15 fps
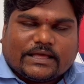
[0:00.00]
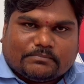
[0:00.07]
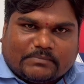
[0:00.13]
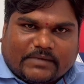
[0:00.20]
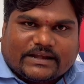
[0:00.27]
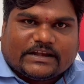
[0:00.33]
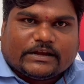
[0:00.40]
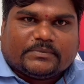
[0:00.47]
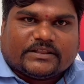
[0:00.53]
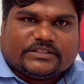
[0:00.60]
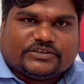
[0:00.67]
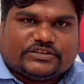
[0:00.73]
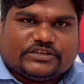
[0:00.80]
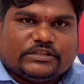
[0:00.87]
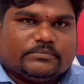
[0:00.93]
మాట్లాడే ప్రయత్నం
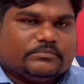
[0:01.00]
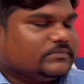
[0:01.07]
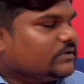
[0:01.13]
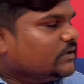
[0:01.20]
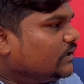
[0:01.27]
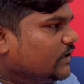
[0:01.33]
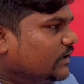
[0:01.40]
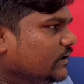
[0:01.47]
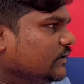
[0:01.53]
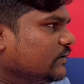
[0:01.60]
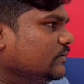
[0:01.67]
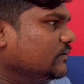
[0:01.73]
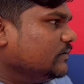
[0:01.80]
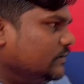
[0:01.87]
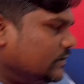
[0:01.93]
చేద్దాం అన్న
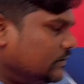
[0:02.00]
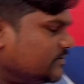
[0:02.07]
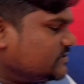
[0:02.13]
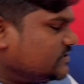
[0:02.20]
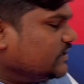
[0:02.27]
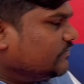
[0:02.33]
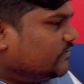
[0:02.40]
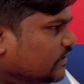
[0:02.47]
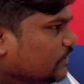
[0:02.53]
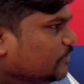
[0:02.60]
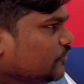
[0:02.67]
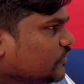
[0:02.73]
నమస్తే వెల్కమ్ టు